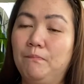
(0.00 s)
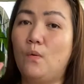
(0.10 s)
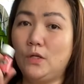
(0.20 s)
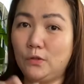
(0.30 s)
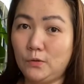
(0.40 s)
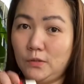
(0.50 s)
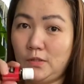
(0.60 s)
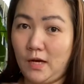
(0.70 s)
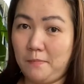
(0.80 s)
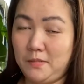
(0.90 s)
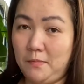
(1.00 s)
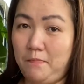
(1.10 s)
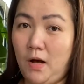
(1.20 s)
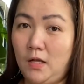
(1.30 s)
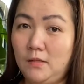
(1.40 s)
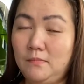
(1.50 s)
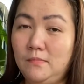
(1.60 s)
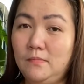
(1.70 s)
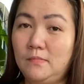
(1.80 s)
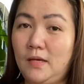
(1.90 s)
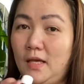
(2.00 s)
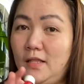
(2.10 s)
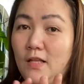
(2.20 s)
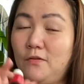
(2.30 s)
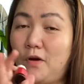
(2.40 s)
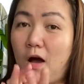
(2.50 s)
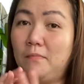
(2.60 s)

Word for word: 1 to 2 drops sa palm and then rub